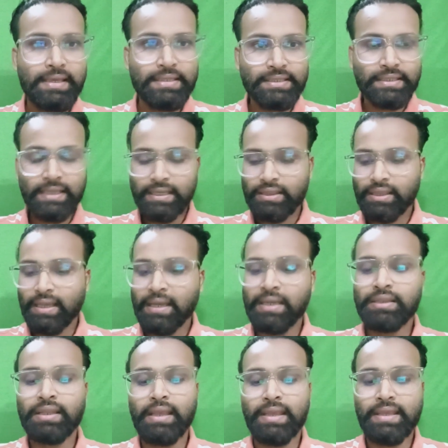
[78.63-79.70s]
इसके
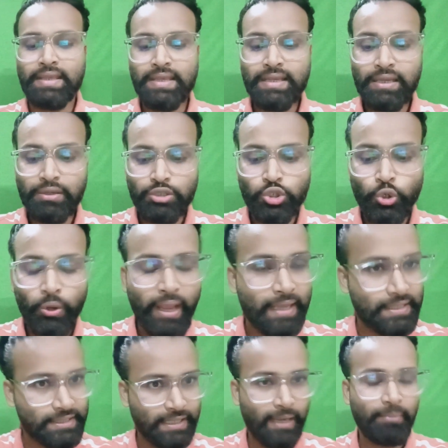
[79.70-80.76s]
तहत एक जो
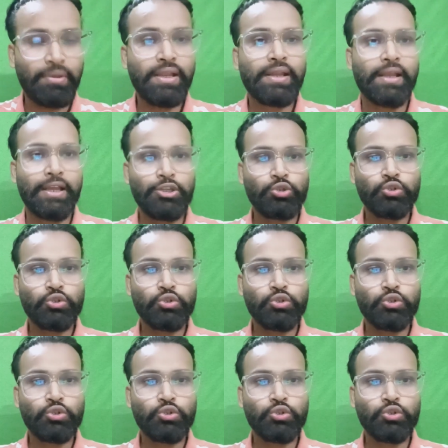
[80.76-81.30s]
एग्जामिनर है